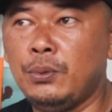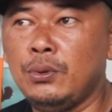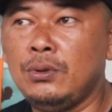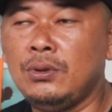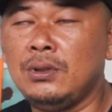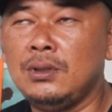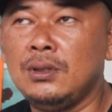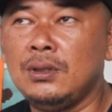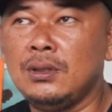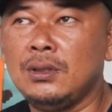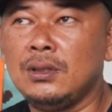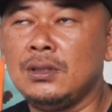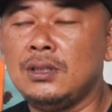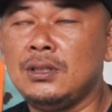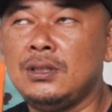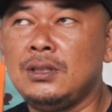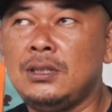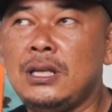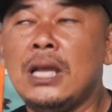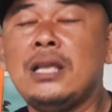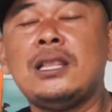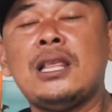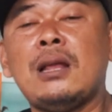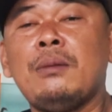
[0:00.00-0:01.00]
pun
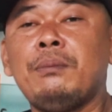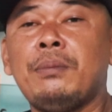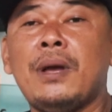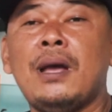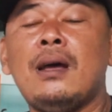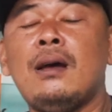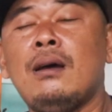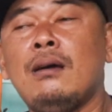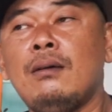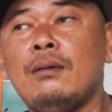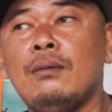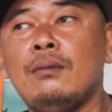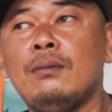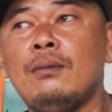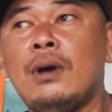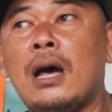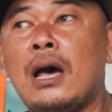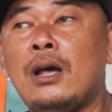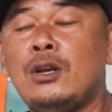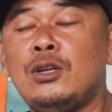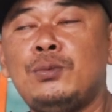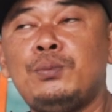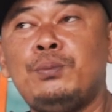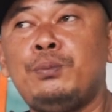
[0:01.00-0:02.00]
dia tanpa
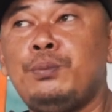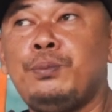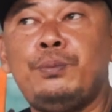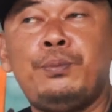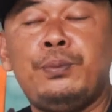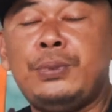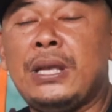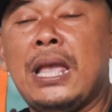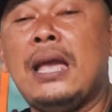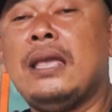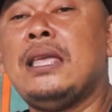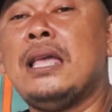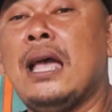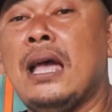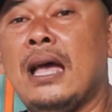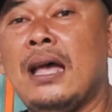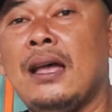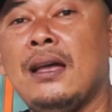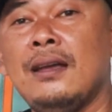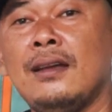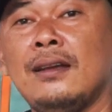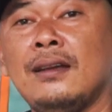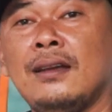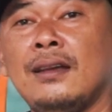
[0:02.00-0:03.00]
harus
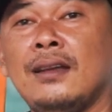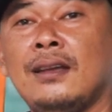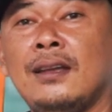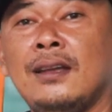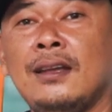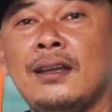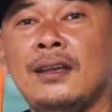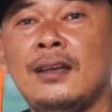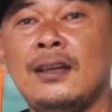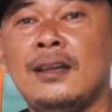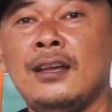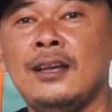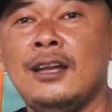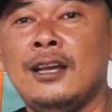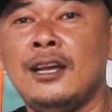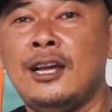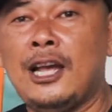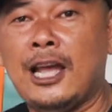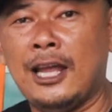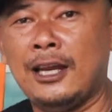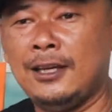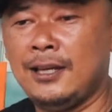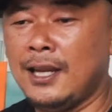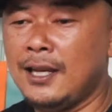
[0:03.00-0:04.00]
biaya.
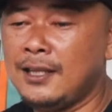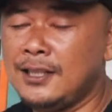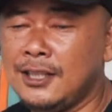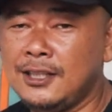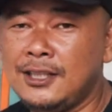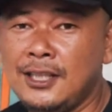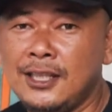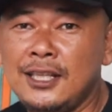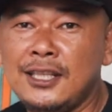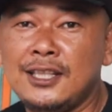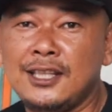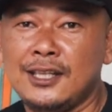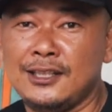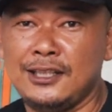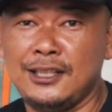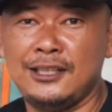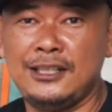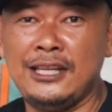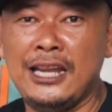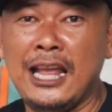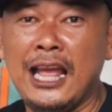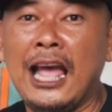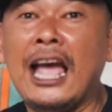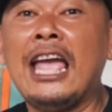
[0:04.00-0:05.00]
Karena di sini
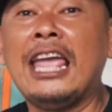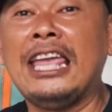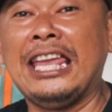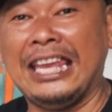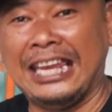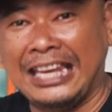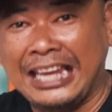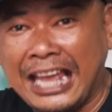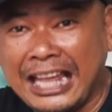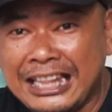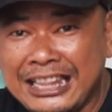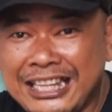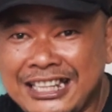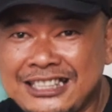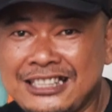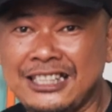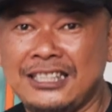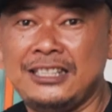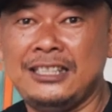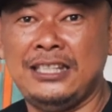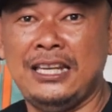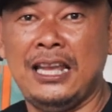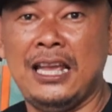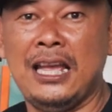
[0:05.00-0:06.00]
tersedia. Ikan
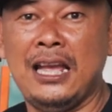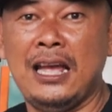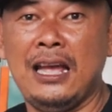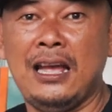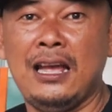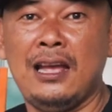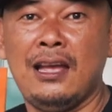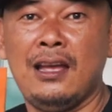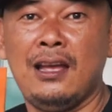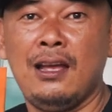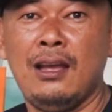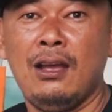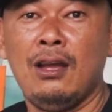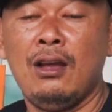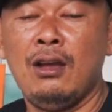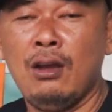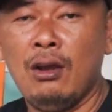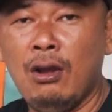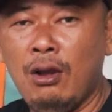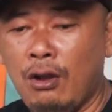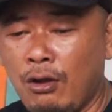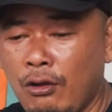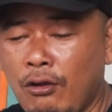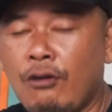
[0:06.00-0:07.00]
tersedia. Iya, betul.
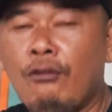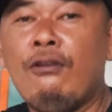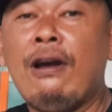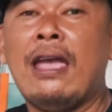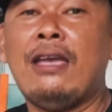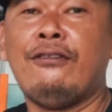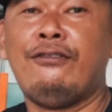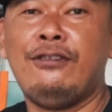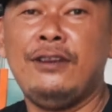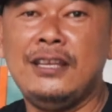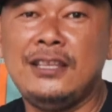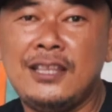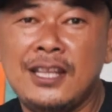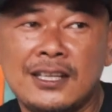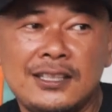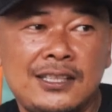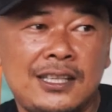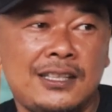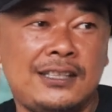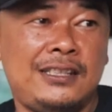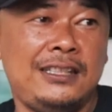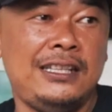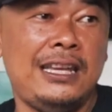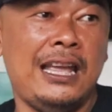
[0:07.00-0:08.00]
Wifi
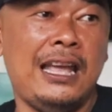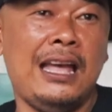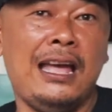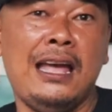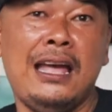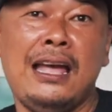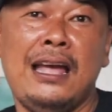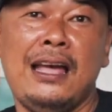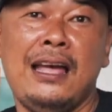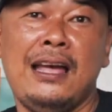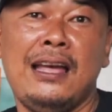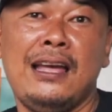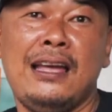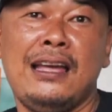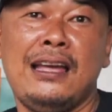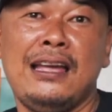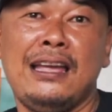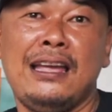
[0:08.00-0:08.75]
tersedia.